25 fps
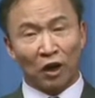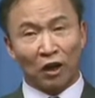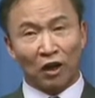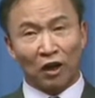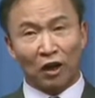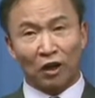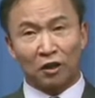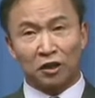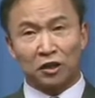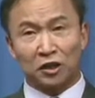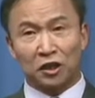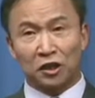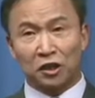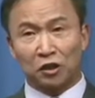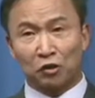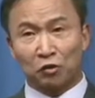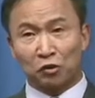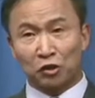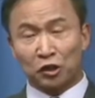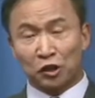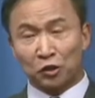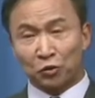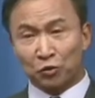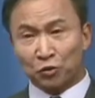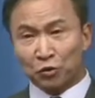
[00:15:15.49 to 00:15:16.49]
而只能够
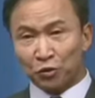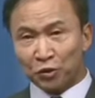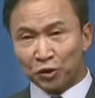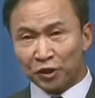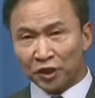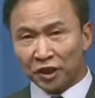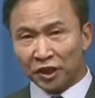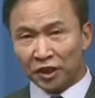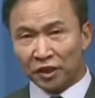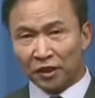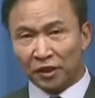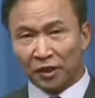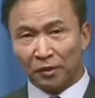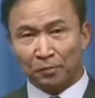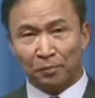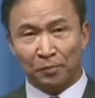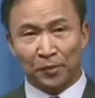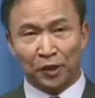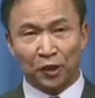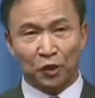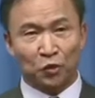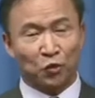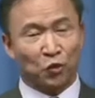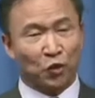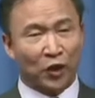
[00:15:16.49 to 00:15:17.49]
吃具体的
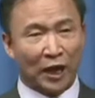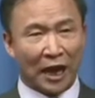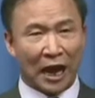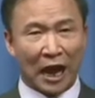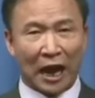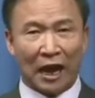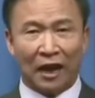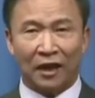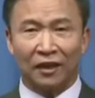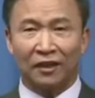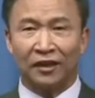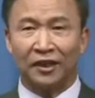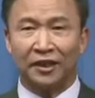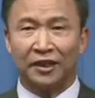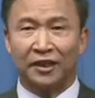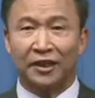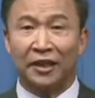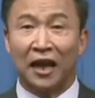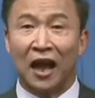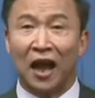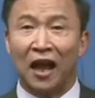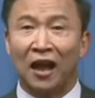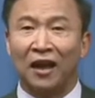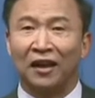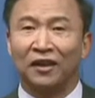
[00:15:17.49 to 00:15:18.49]
苹果呀、梨
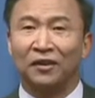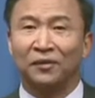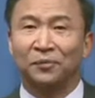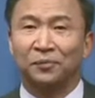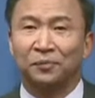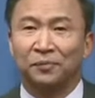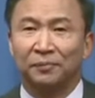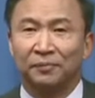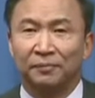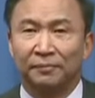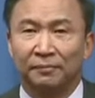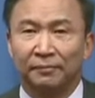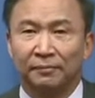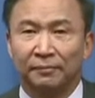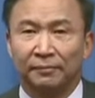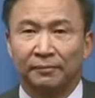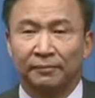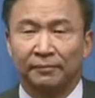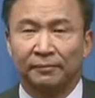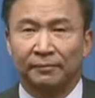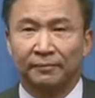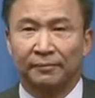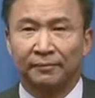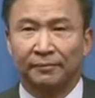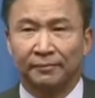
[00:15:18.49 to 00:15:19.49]
呀，
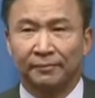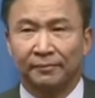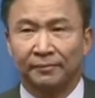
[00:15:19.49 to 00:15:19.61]
嗯。